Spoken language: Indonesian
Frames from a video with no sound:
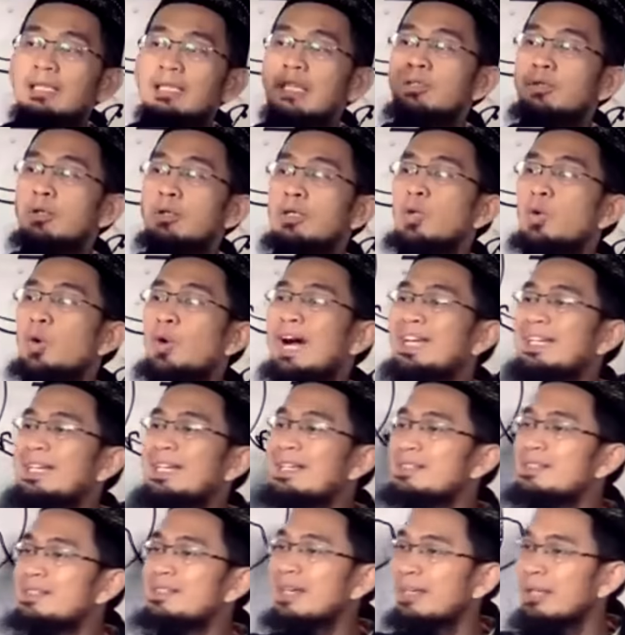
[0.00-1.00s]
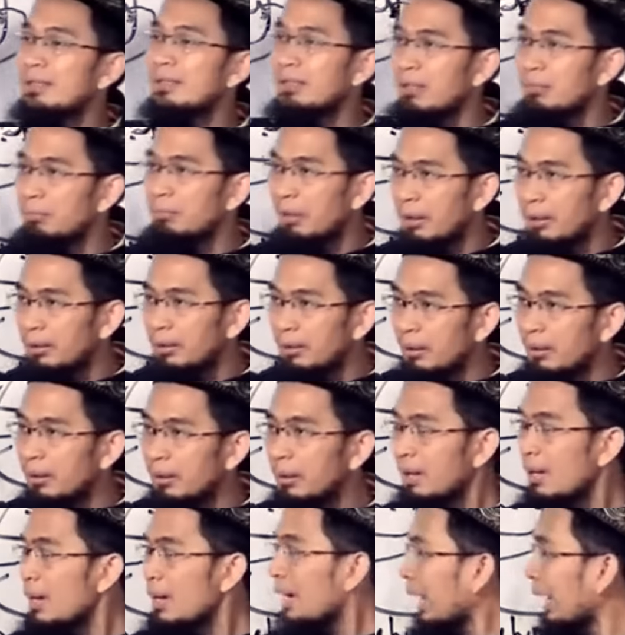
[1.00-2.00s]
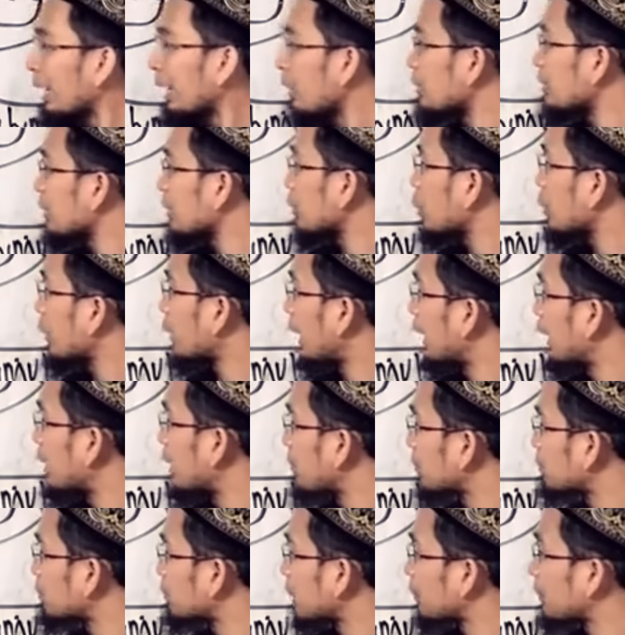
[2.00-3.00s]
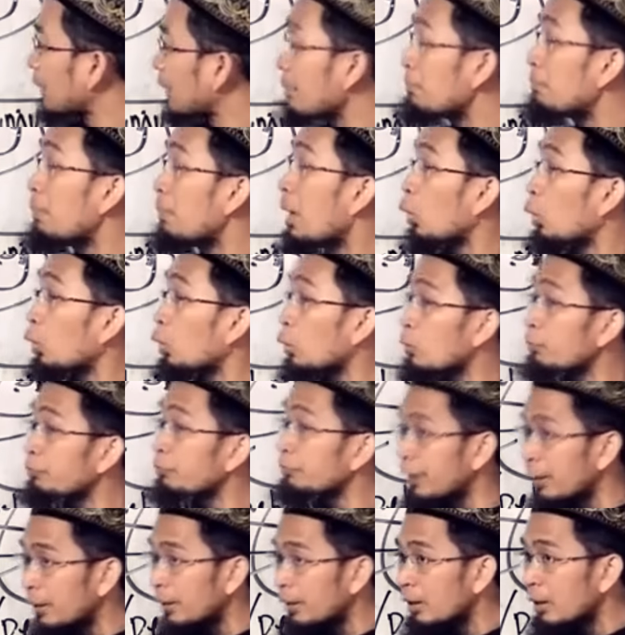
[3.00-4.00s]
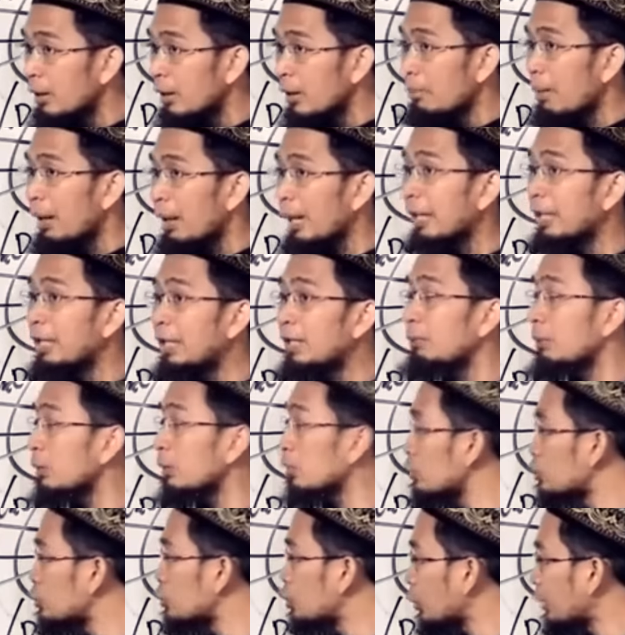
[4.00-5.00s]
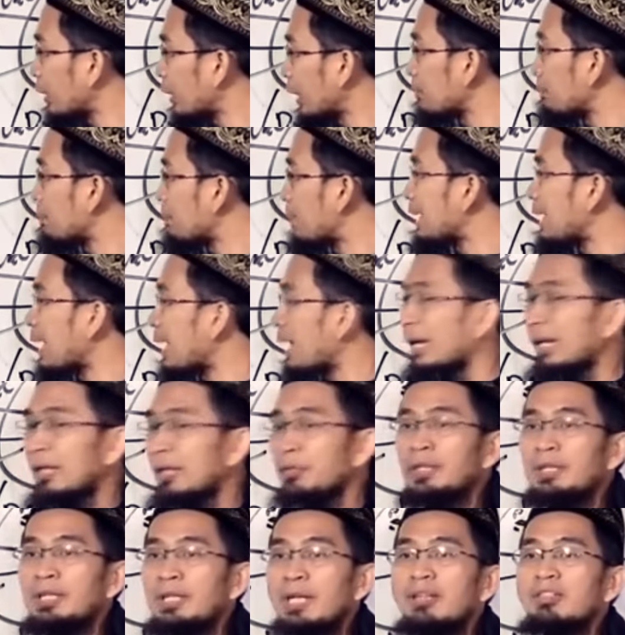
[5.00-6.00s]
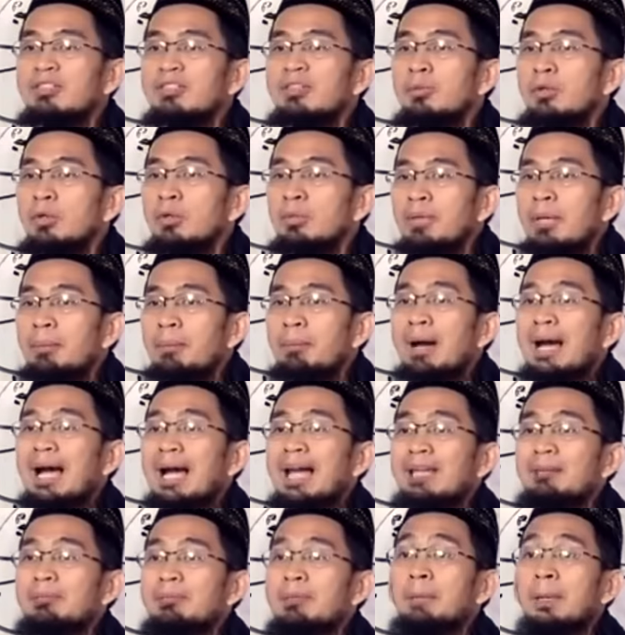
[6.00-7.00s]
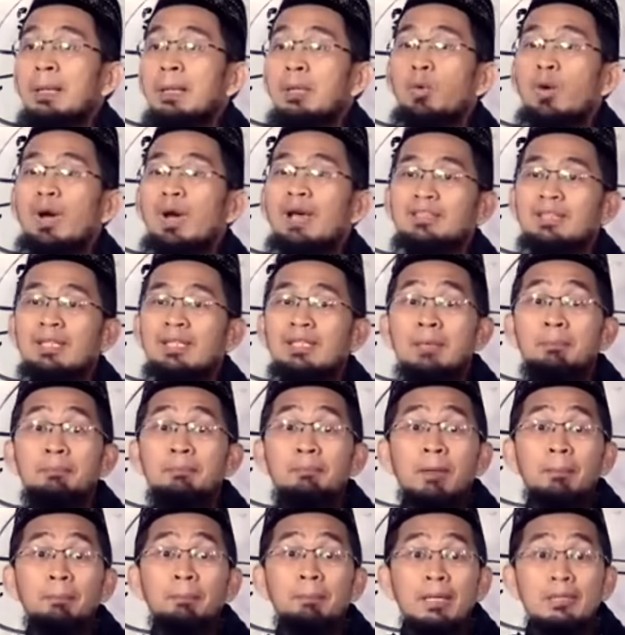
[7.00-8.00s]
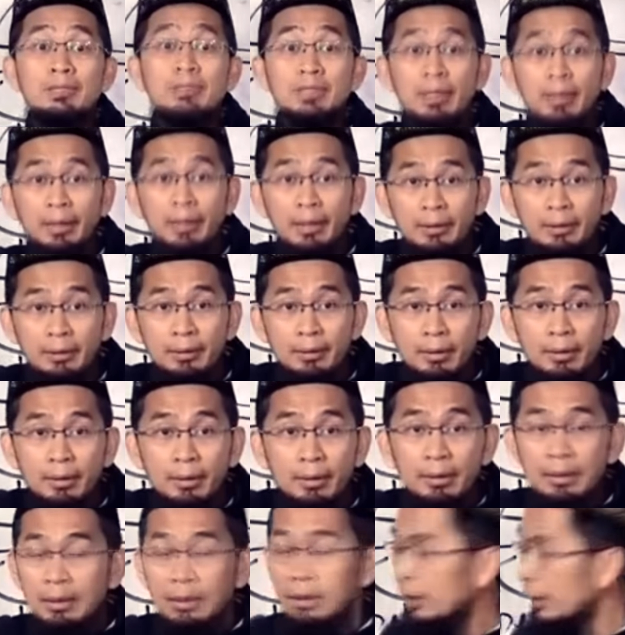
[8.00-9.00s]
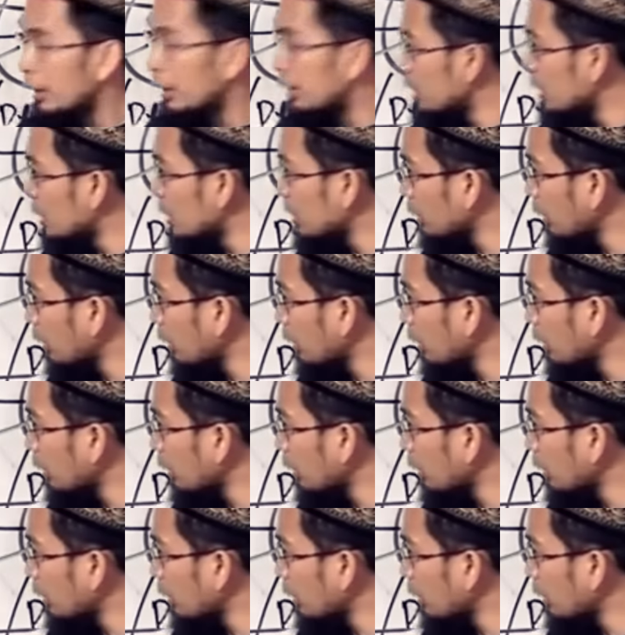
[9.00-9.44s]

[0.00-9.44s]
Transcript: tadullu ala ziyadatil makna. Kalau satu kalimat bertambah hurufnya, maka ini menunjukkan beda arti dari sebelumnya mengalami perluasan dan perpanjangan. Ini